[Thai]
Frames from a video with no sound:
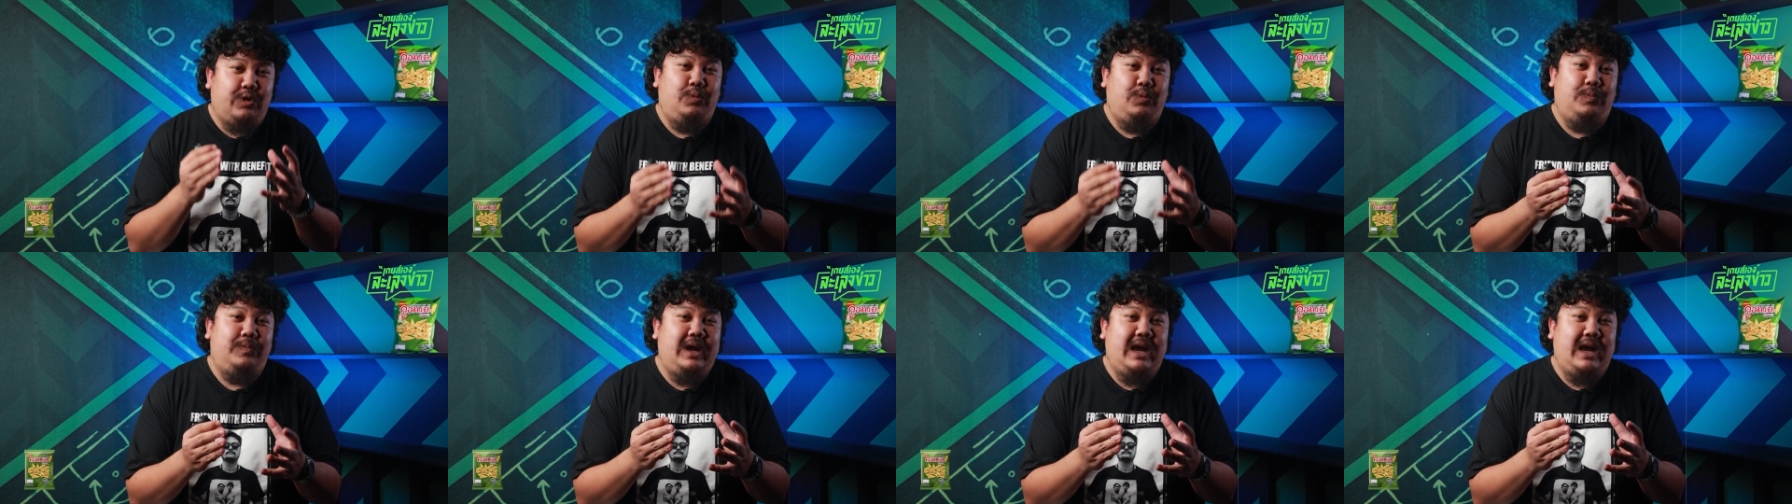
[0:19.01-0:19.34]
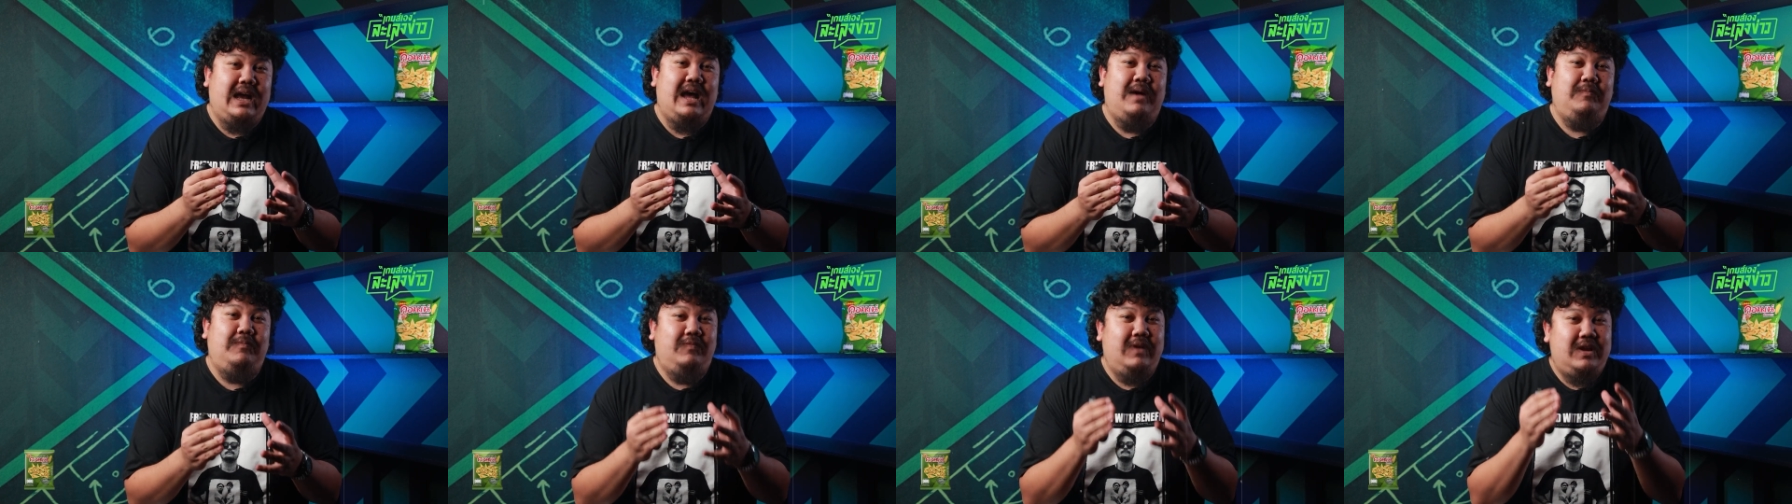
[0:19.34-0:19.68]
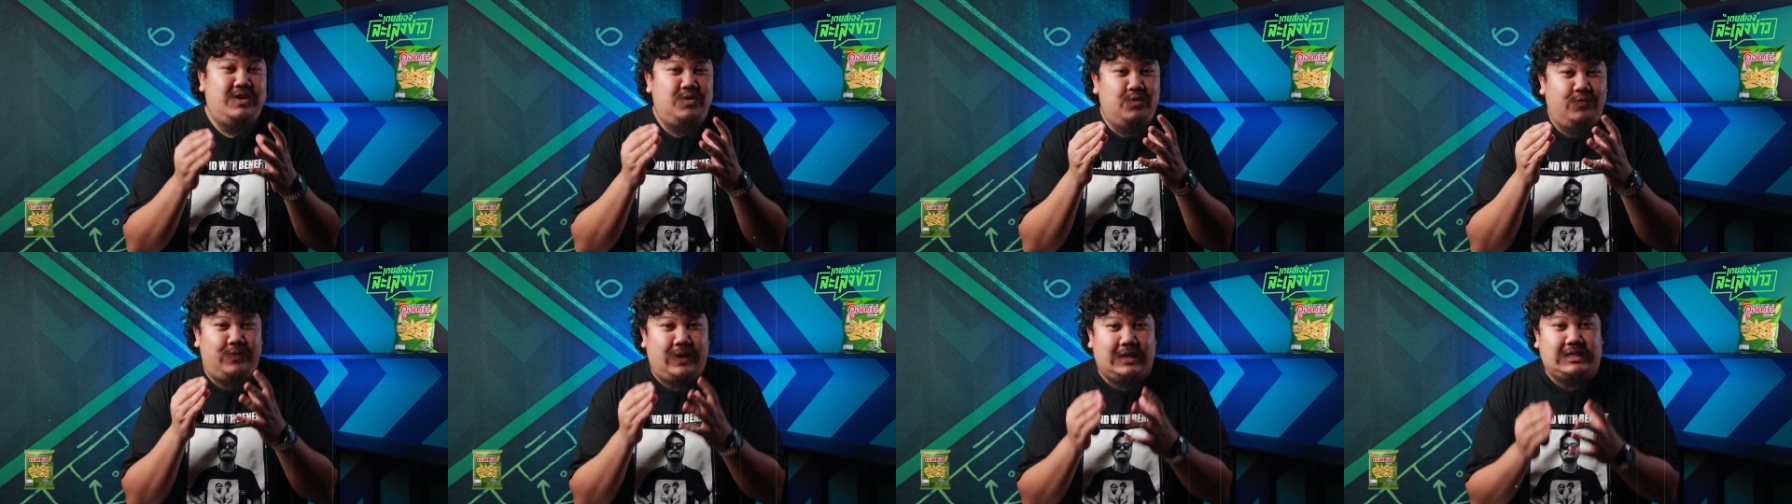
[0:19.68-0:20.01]
รุปนะครับ ว่า
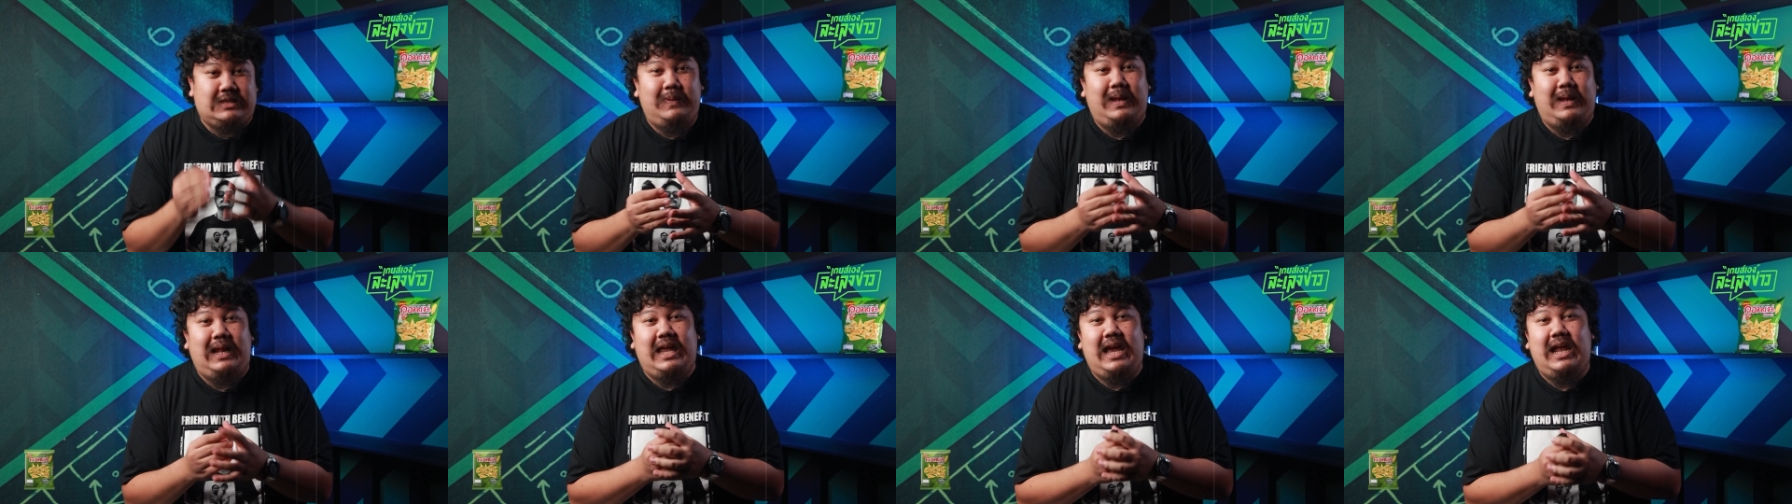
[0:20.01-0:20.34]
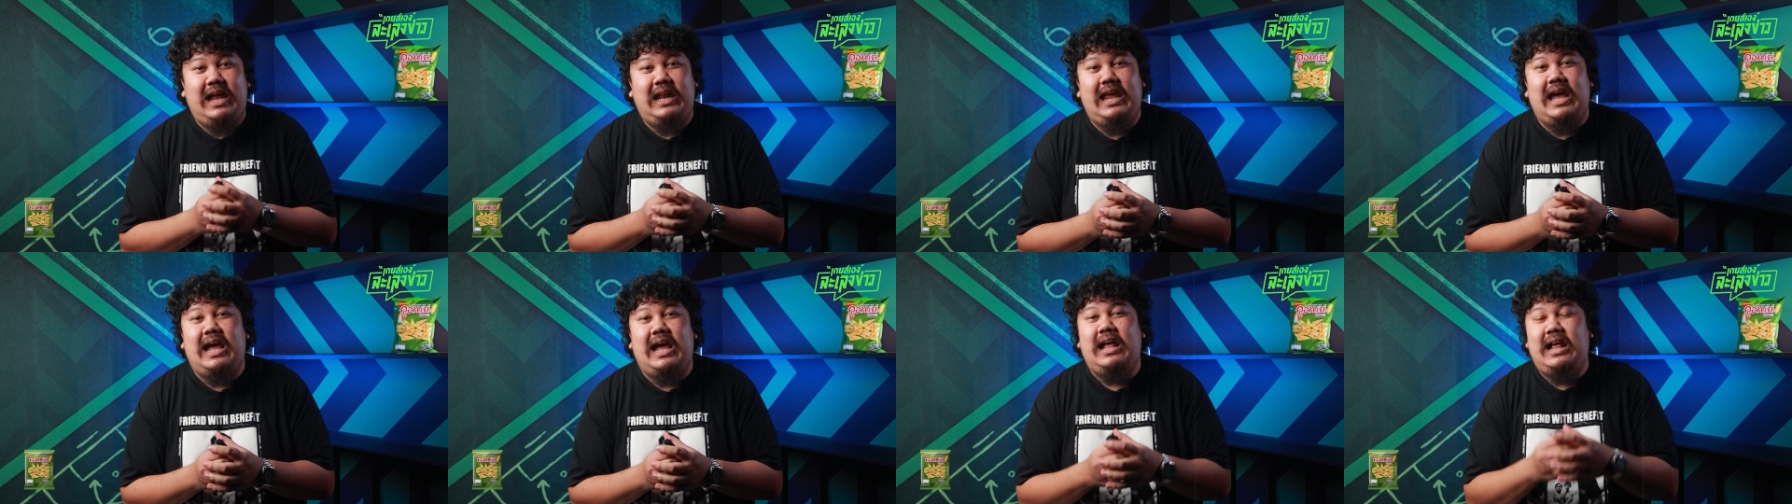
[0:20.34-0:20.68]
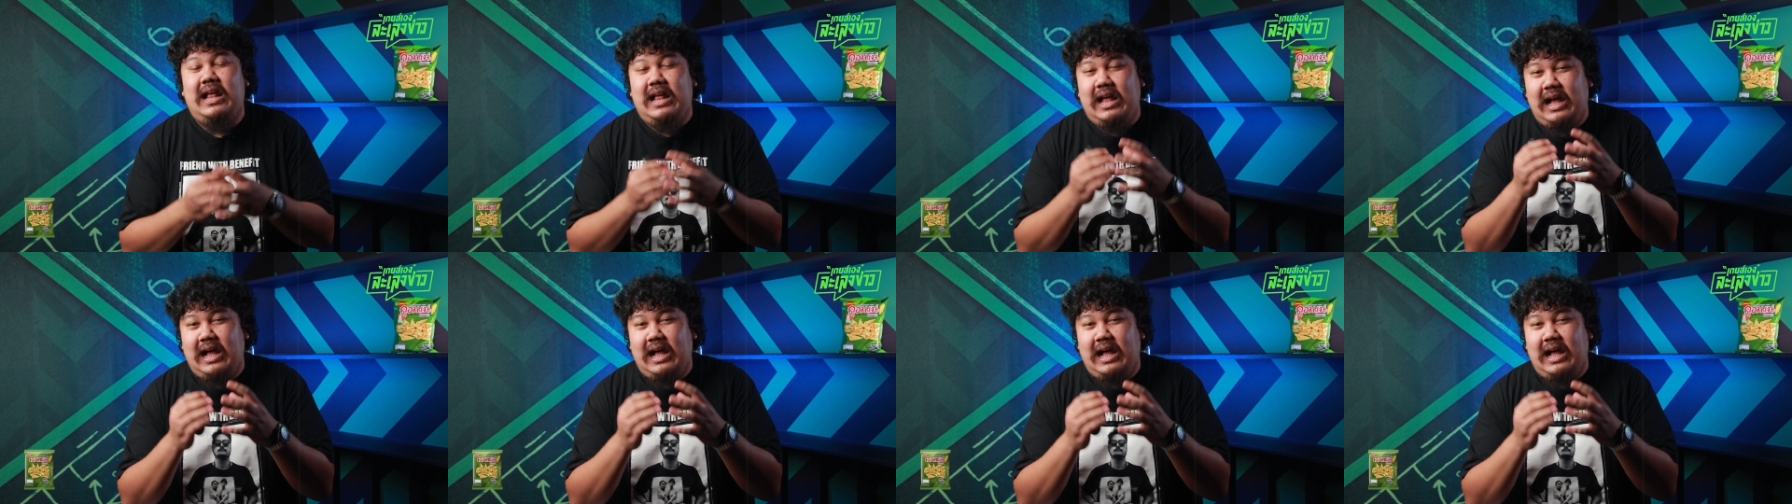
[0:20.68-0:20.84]
ยูฟาแชมเปี้ยนลีกเนี่ย